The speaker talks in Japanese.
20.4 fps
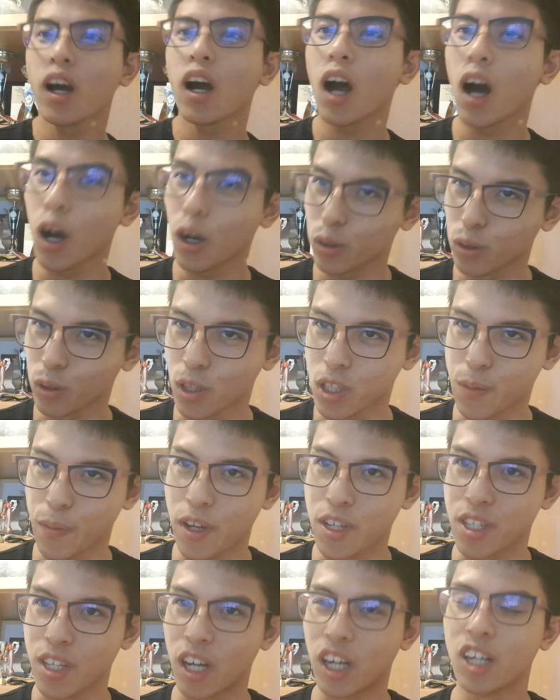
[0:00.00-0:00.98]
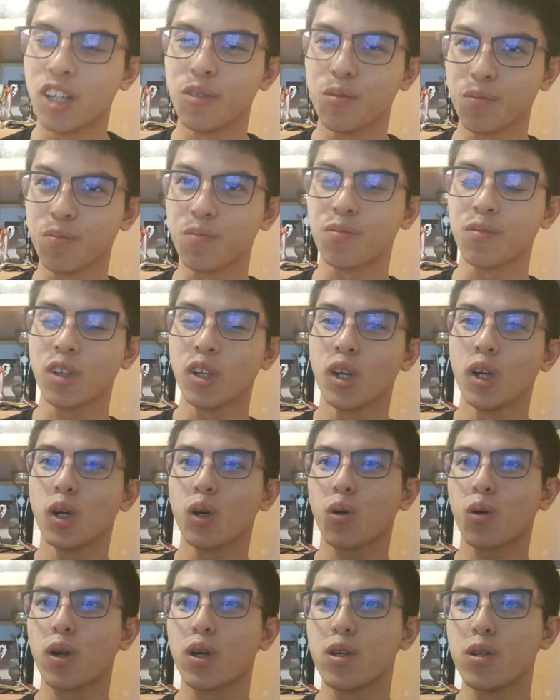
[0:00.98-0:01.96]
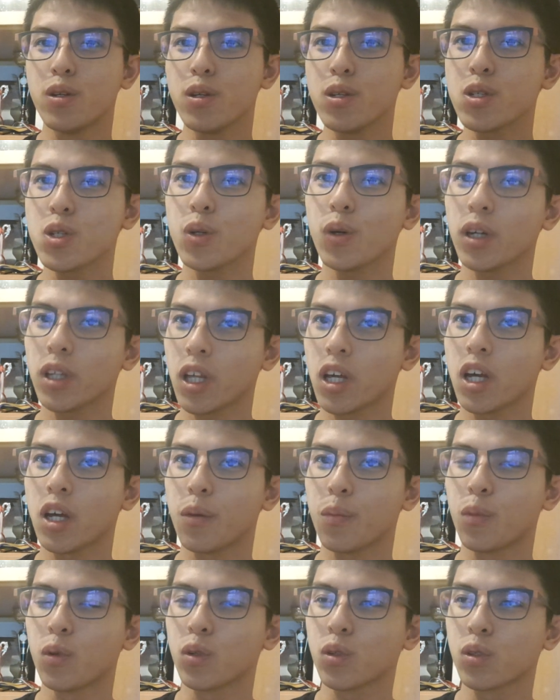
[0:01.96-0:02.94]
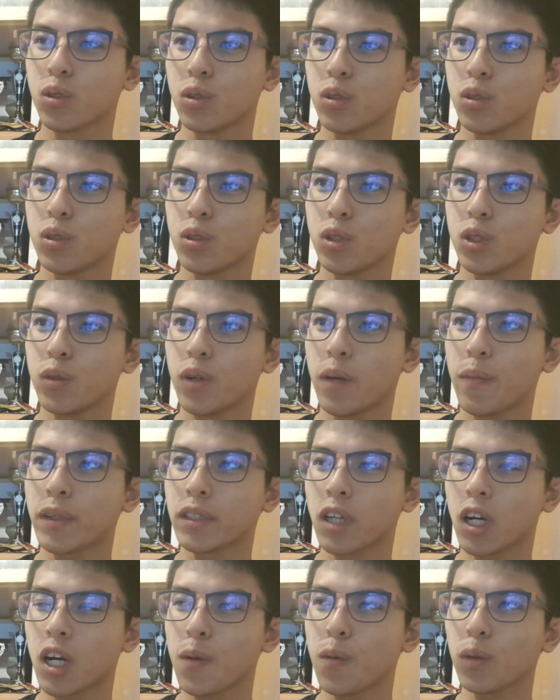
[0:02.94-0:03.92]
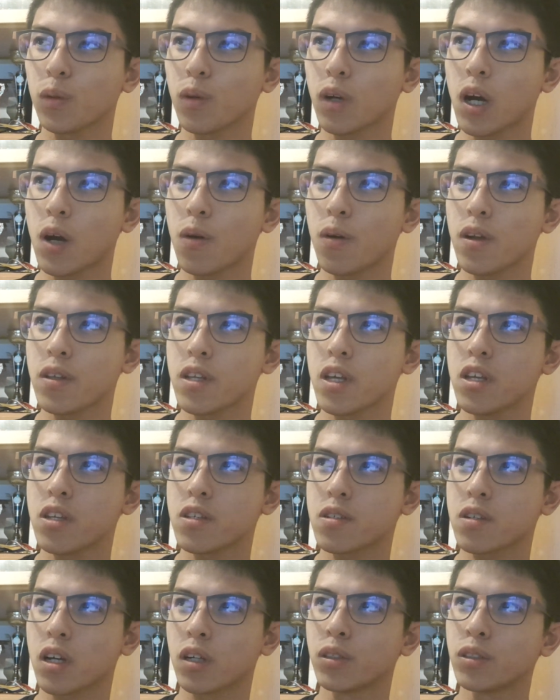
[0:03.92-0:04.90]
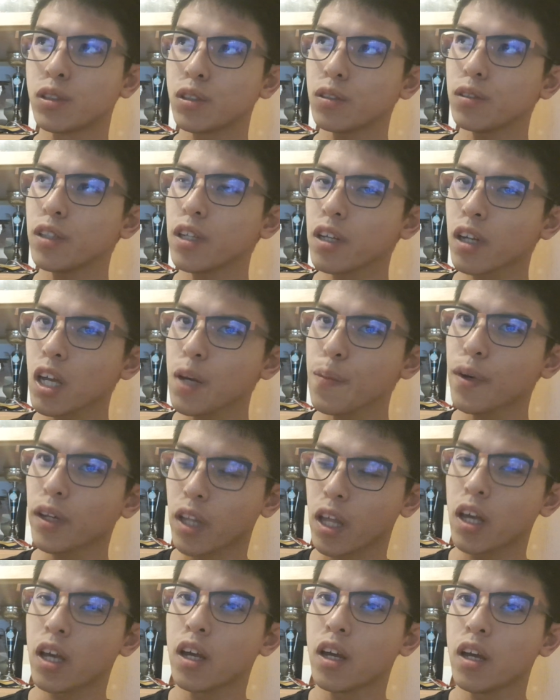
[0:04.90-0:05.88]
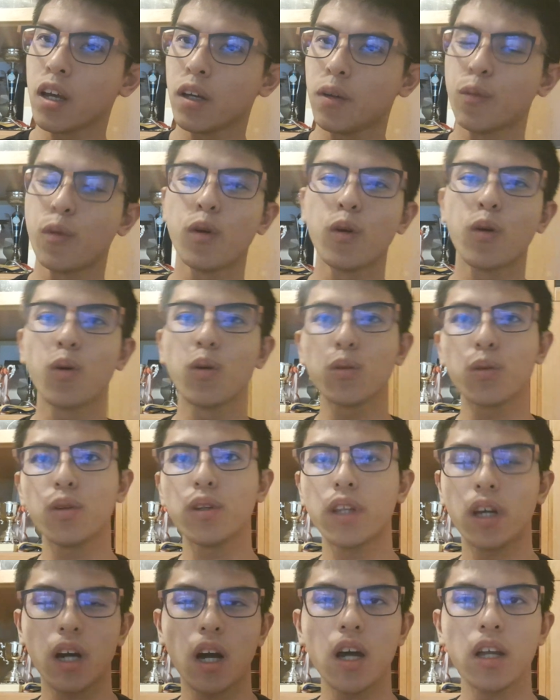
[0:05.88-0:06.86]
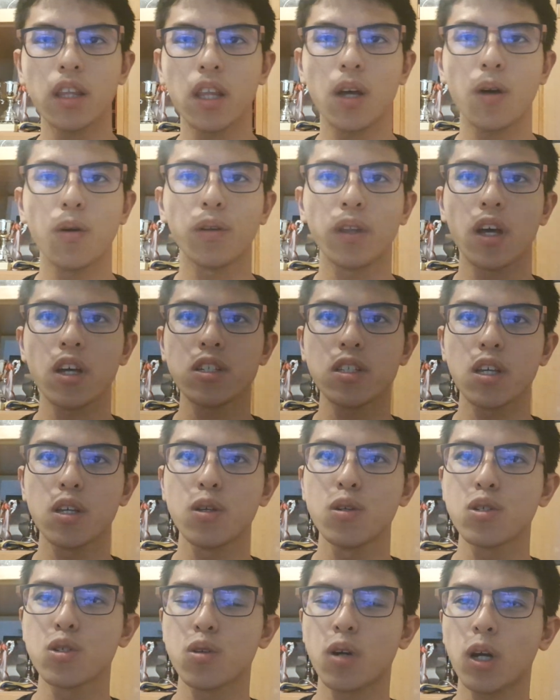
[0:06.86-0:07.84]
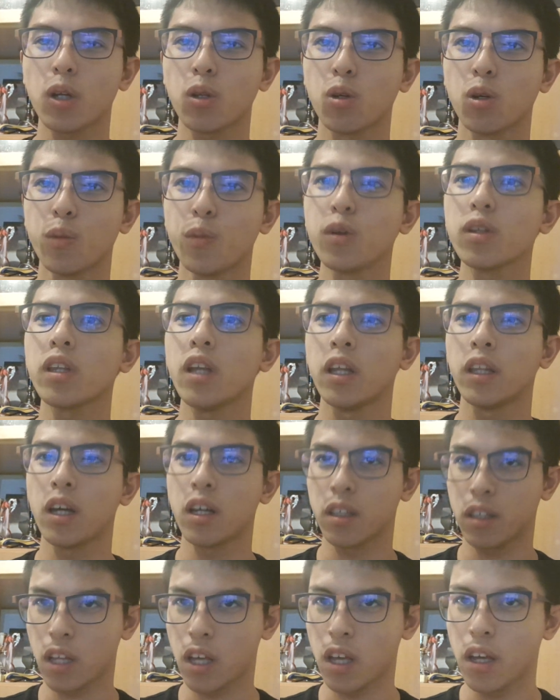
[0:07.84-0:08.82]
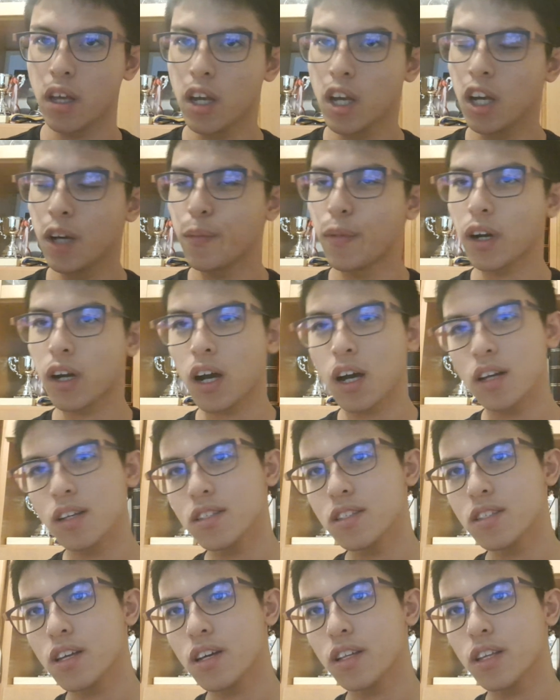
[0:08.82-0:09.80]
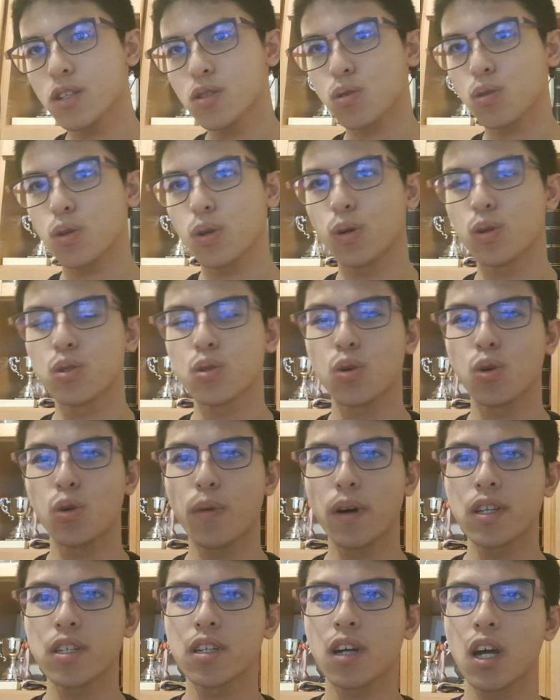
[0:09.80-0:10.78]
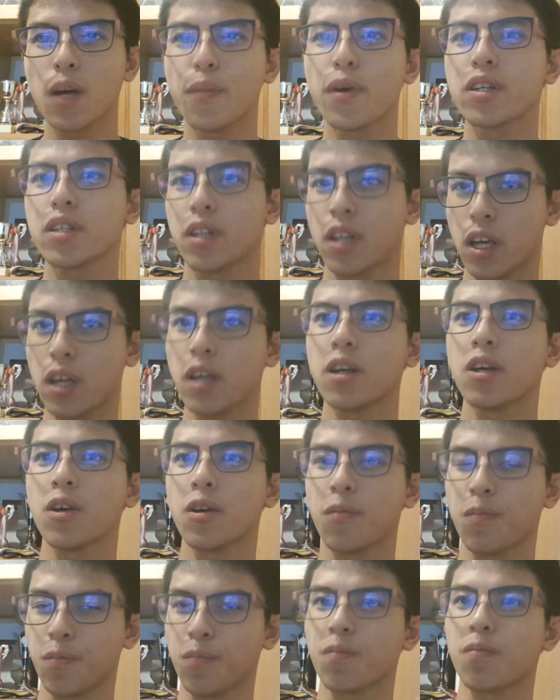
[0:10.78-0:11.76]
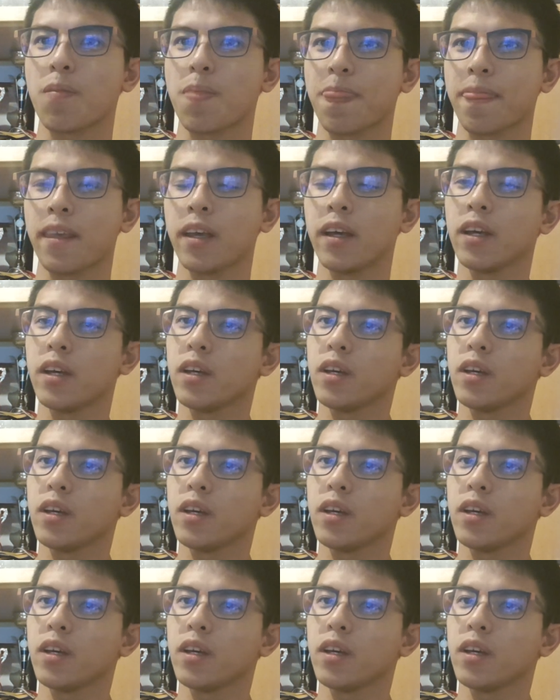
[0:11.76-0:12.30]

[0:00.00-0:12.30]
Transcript: 獲得しました。うん。これ優勝はね、僕はま坂本香織選手が普通に行けばね、もう本当に高い点を出して優勝かと思っていたんで、まあ、完全にちょっと予想を間違えましたね。うん。